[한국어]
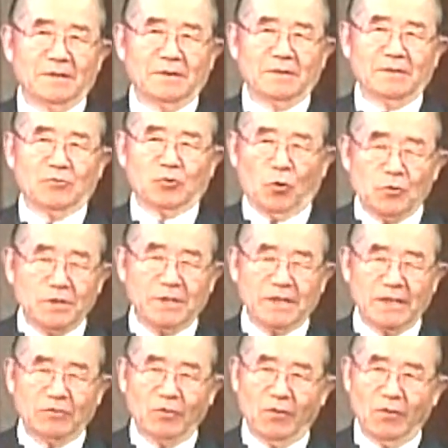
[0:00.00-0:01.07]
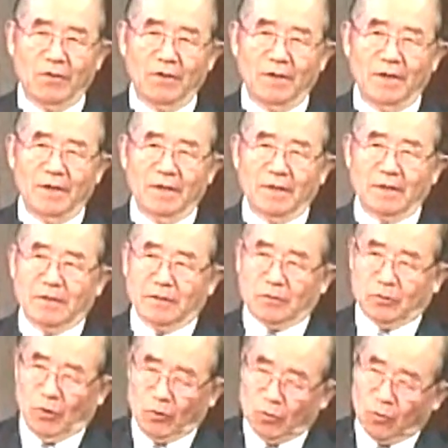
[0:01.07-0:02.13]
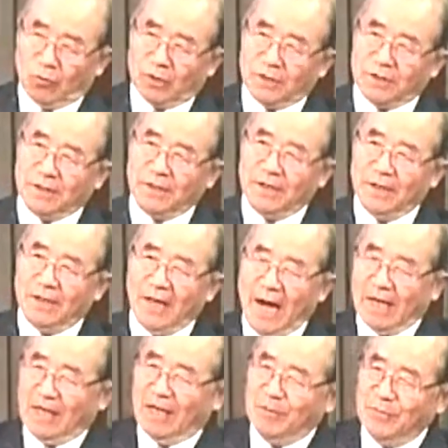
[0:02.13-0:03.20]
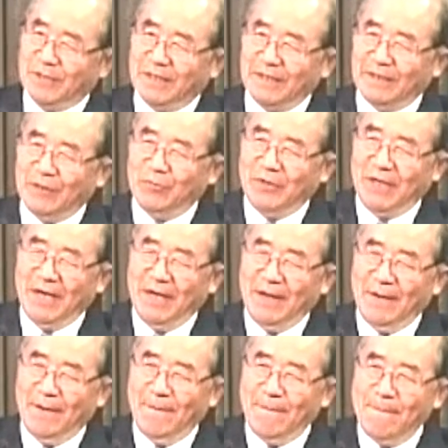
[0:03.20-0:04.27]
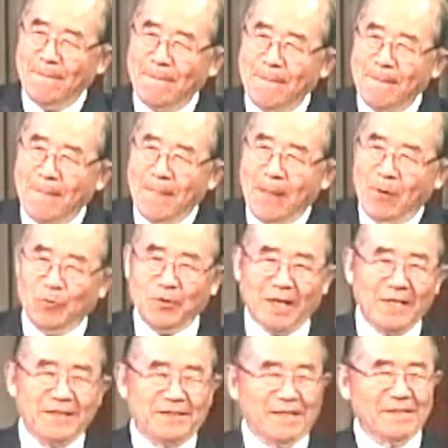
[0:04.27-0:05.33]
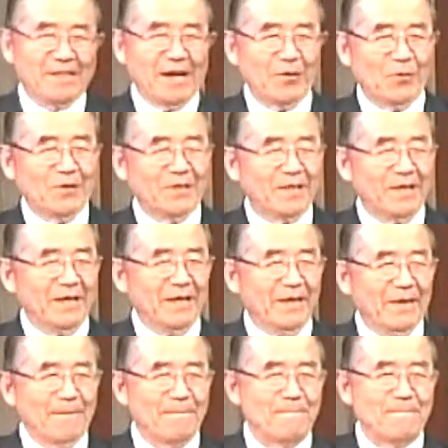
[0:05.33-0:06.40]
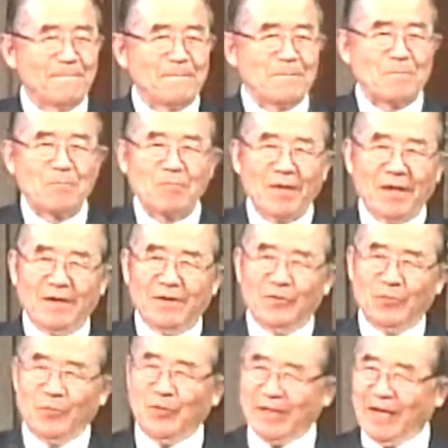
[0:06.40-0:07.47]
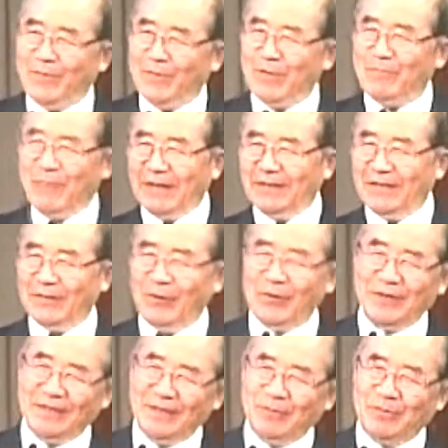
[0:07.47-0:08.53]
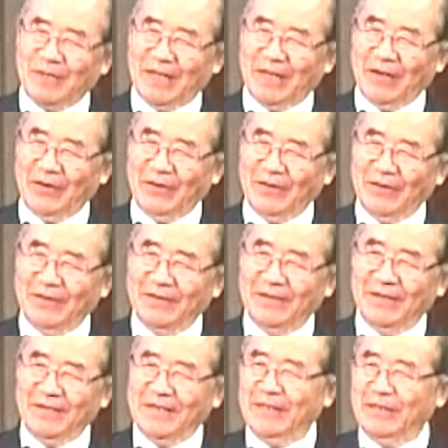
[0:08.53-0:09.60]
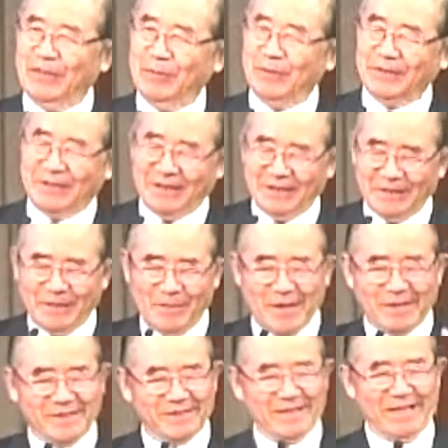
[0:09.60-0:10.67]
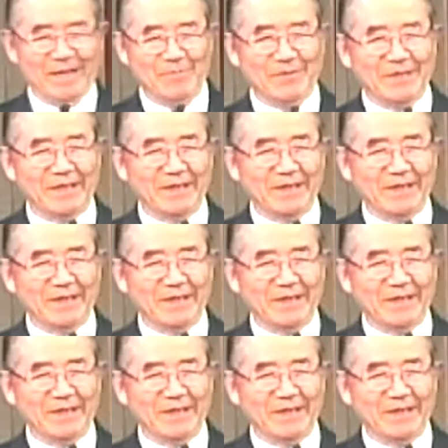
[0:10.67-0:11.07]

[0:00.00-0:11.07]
존재도 그 소유권은 하나님이기 때문에 우리가 이 세상에 올 때 우리가 뭘 만들어 온 게 없잖아요. 예를 들면 어떤 음악을 잘합니다.